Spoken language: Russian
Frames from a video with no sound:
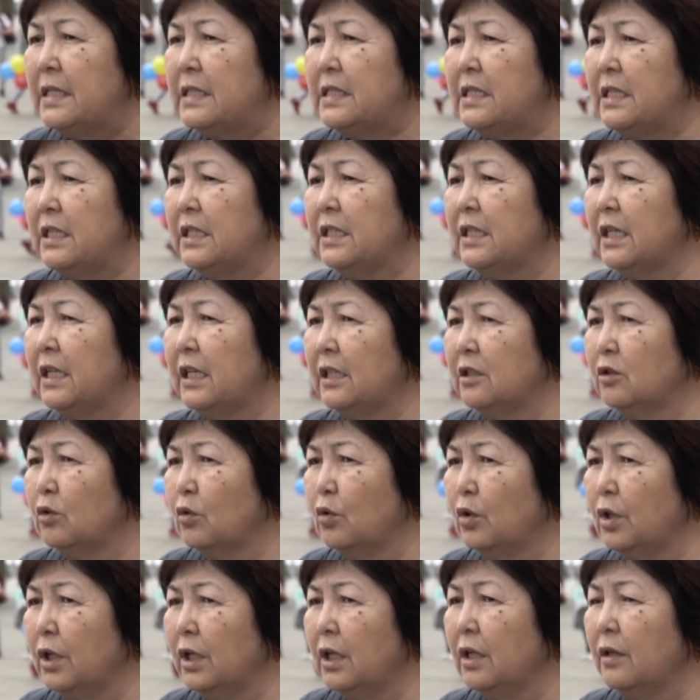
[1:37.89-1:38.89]
среди
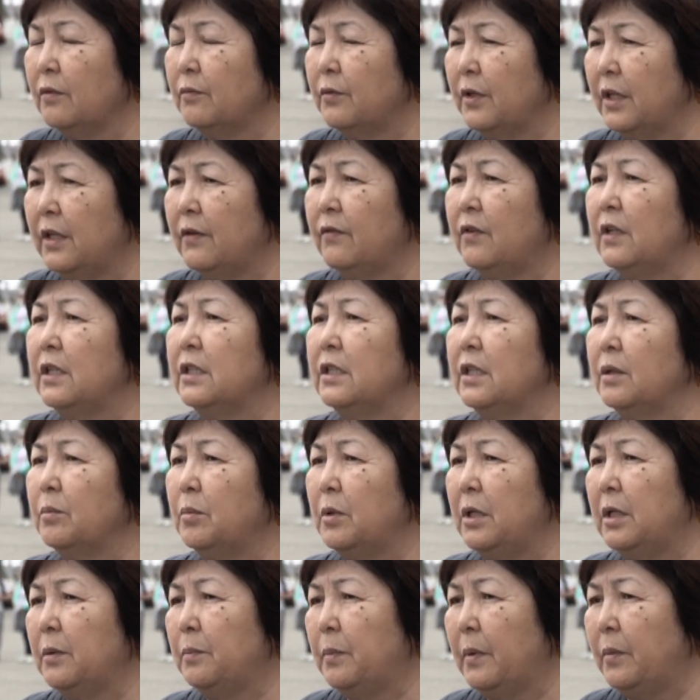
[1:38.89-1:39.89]
которых выявлены
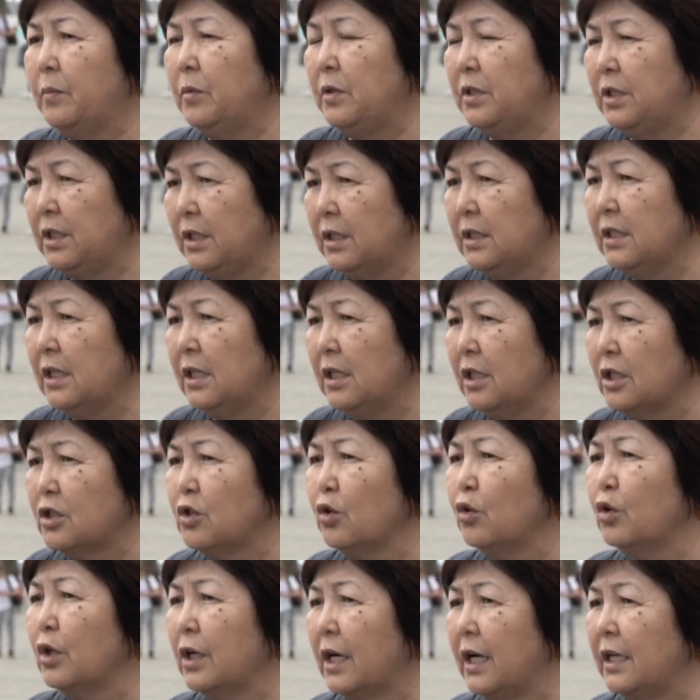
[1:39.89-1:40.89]
были победители,
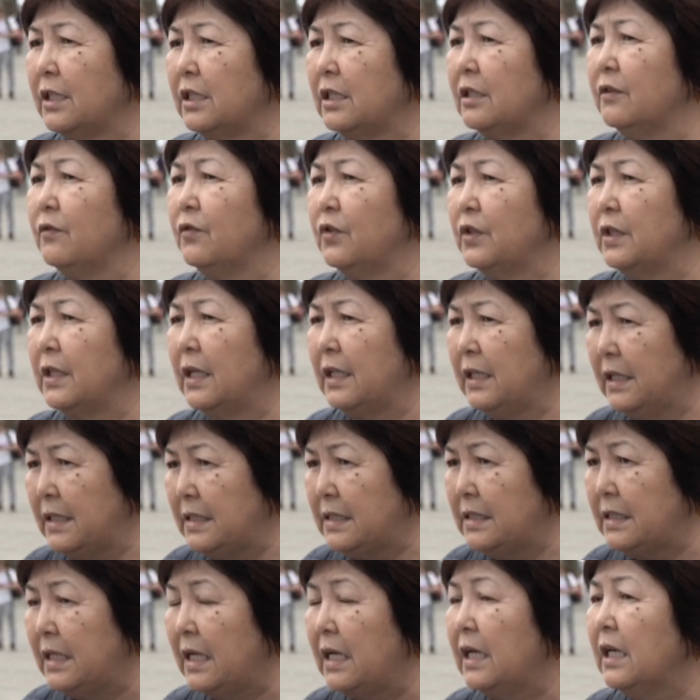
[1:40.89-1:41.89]
41
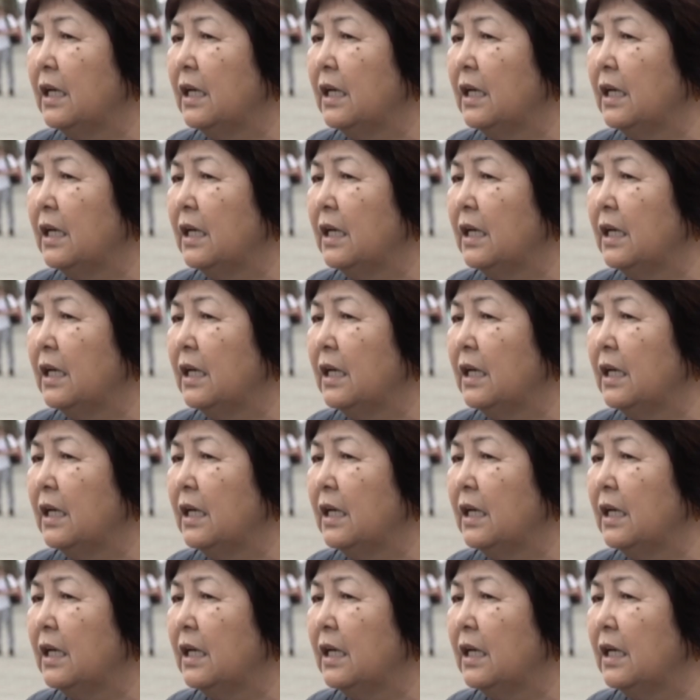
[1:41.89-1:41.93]
финалист.